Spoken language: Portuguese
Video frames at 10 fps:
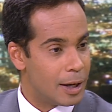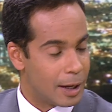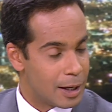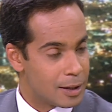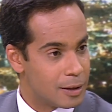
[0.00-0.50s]

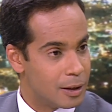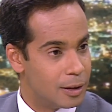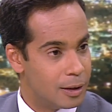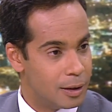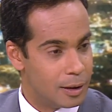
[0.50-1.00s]
a Grécia
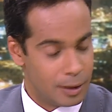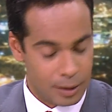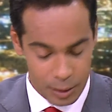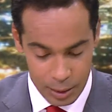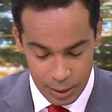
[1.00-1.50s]
eh,
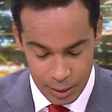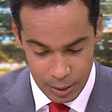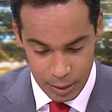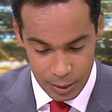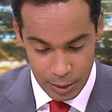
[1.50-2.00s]

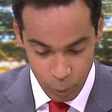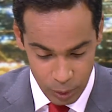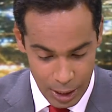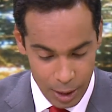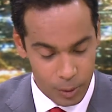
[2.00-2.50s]
na, na
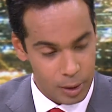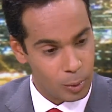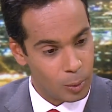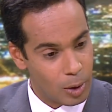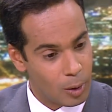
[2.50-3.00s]
União e
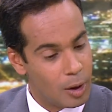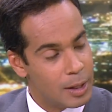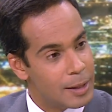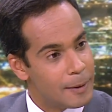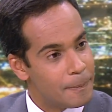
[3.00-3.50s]
no euro.